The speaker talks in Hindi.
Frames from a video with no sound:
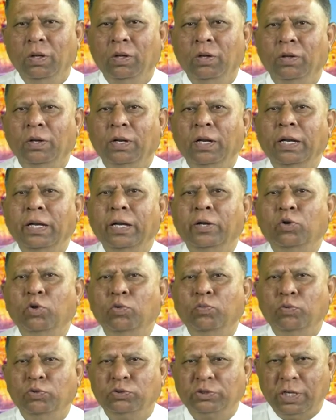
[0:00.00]

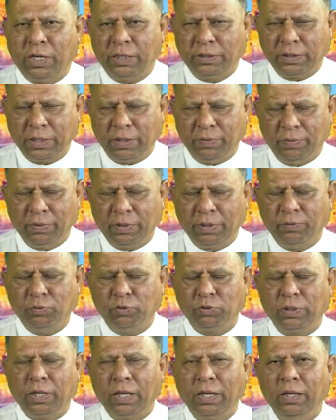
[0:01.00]
रिलेटिव पुरुषार्थ का मतलब
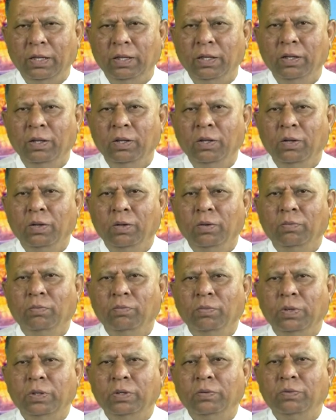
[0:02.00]
होता है
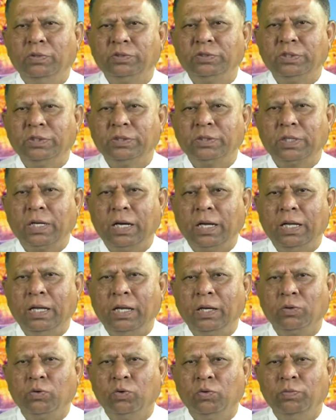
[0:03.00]
मन वचन
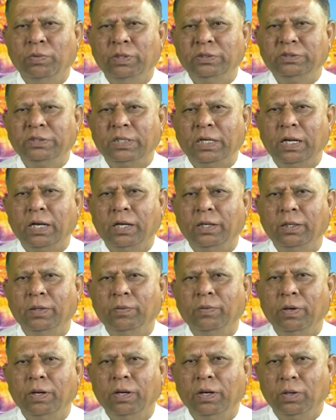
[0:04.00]
काया को मैं चलाने
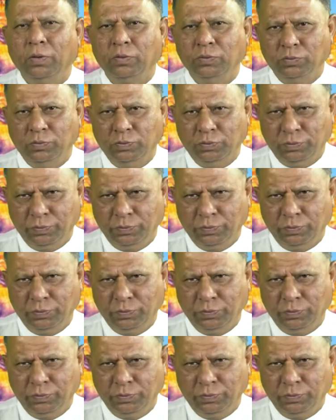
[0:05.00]
वाला हूं